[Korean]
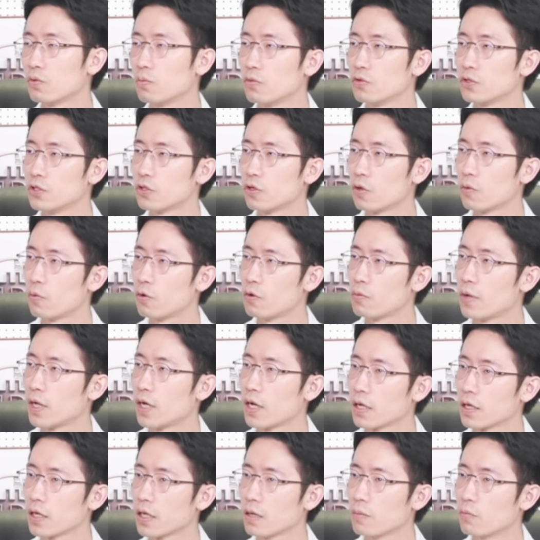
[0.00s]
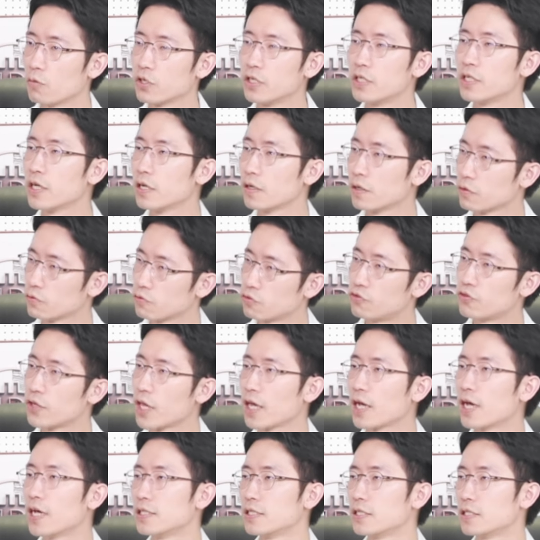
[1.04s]
뭐 지켜볼 만한 게 뭐 그 두
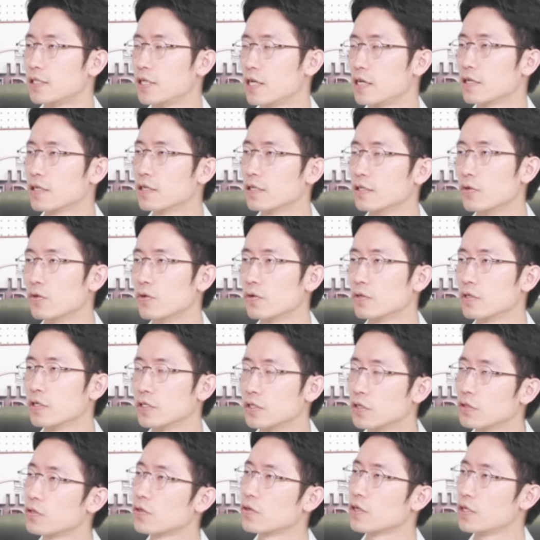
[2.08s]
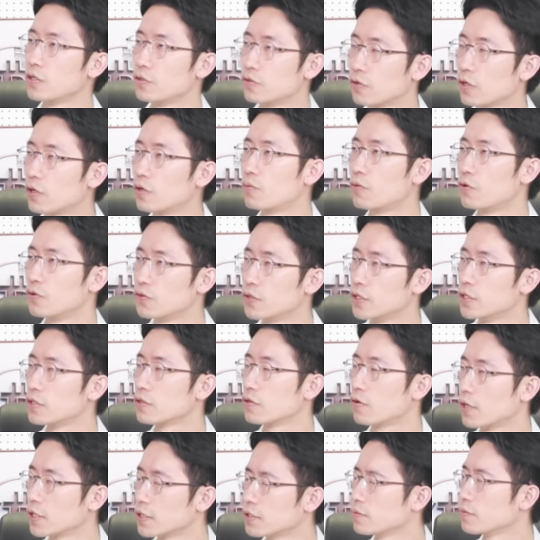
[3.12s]
개가 이제 제일 큰 뭐 긍정적인 이슈라고 볼 수 있을
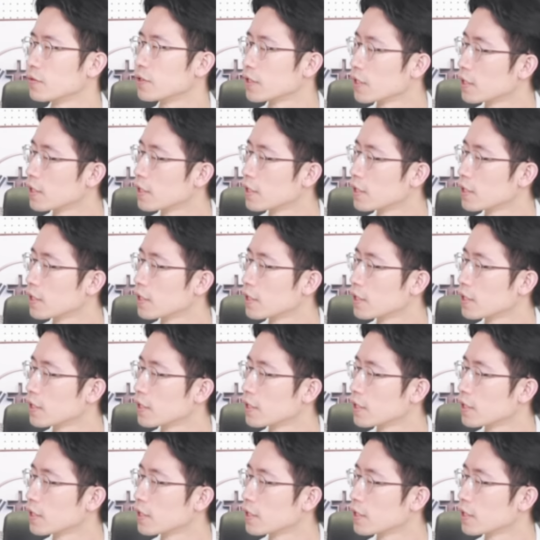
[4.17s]
것 같습니다.